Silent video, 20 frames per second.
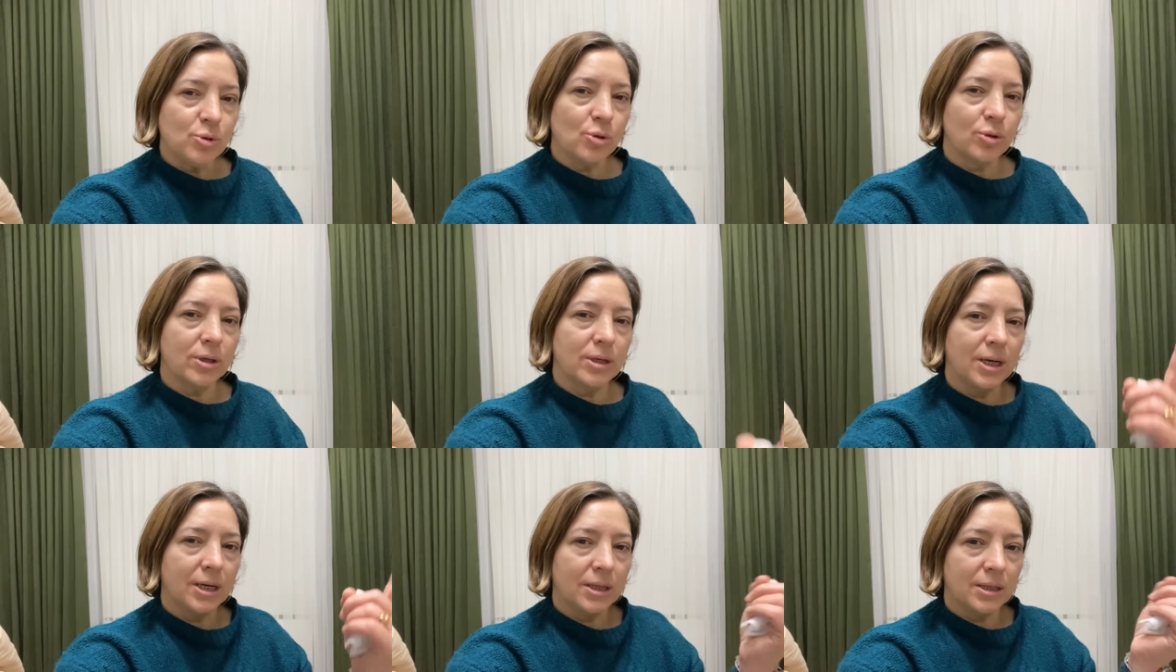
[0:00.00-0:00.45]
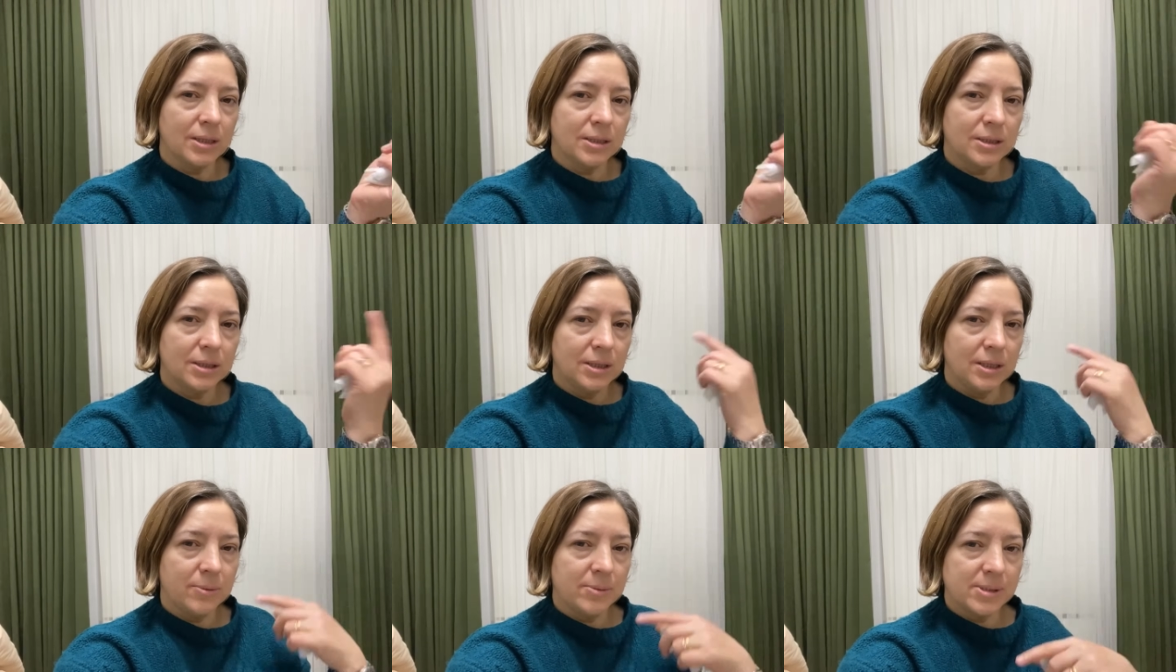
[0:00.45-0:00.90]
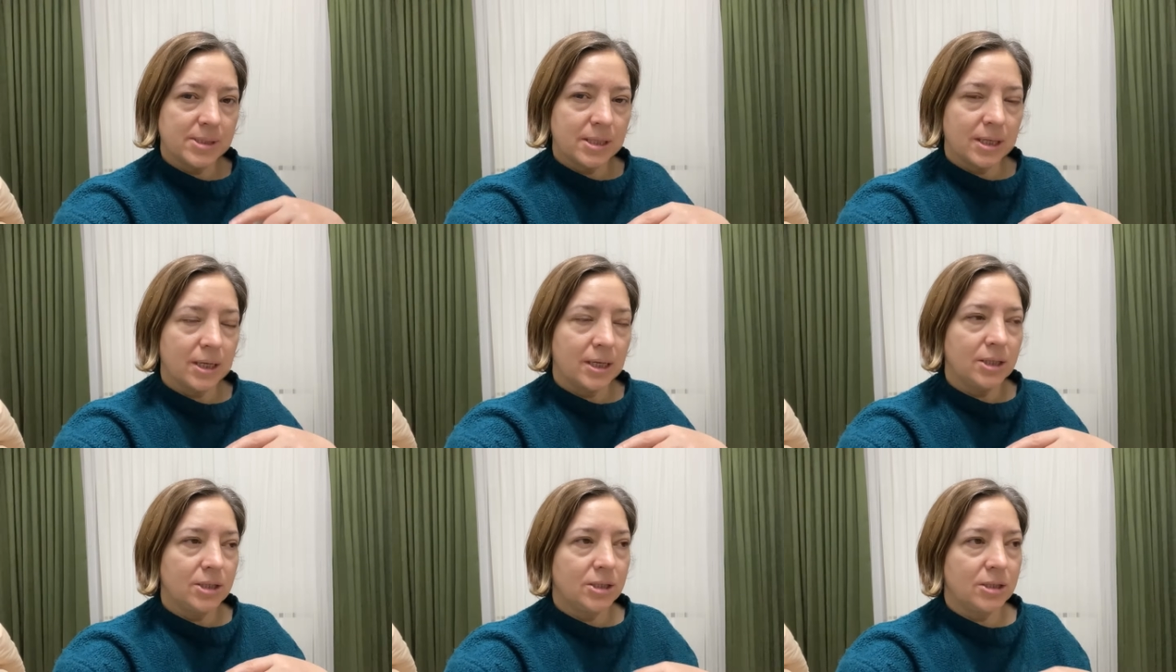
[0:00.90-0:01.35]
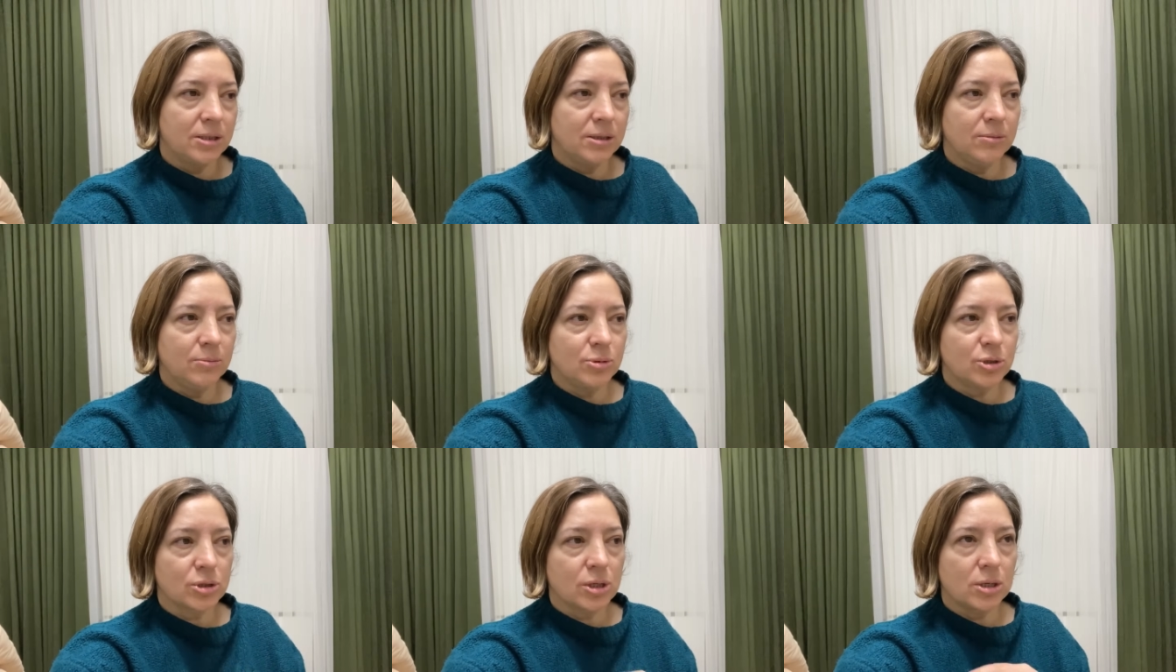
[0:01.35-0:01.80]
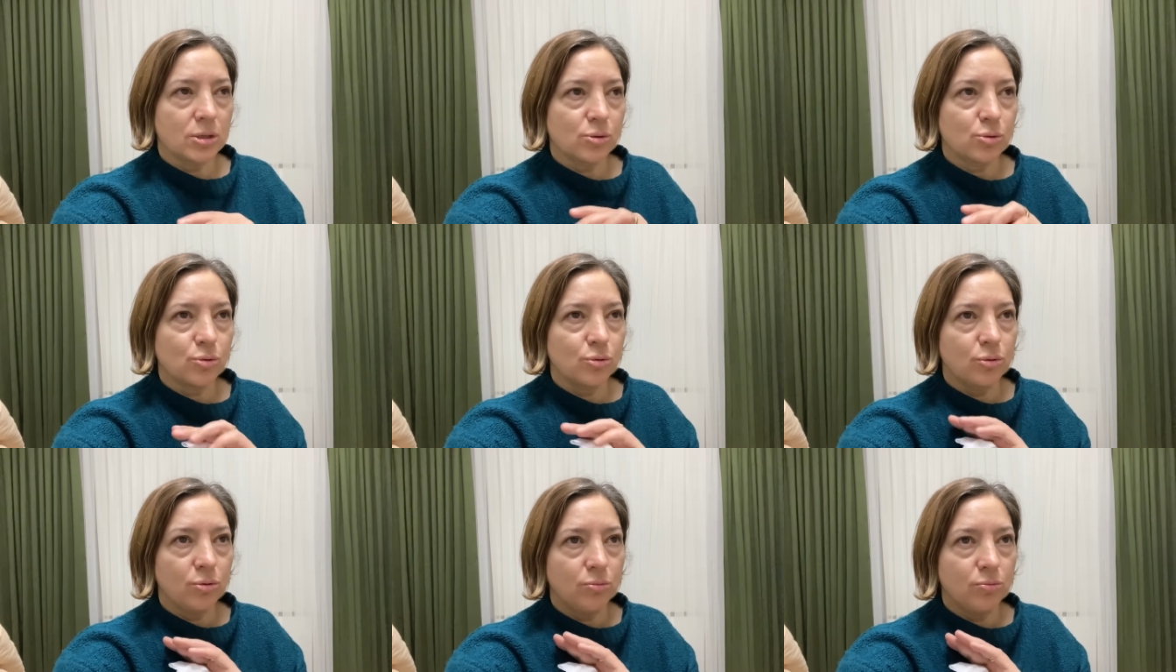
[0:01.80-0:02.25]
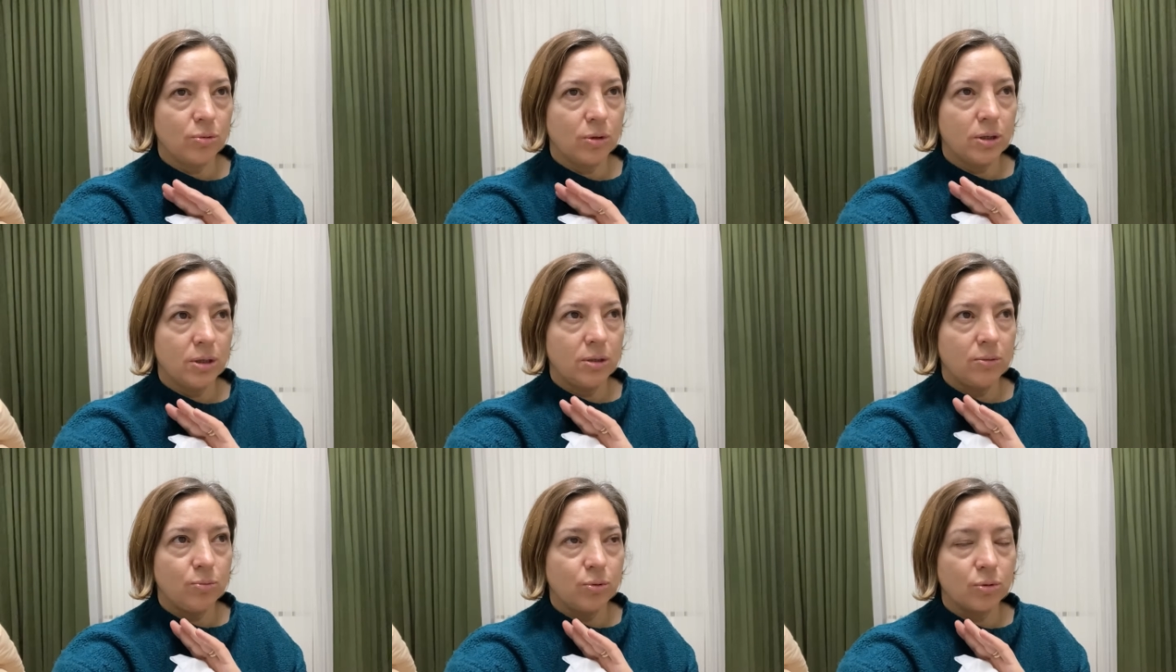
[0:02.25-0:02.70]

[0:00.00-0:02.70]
Sonra katladıklarımızı da getiririm. Cansu'nun e,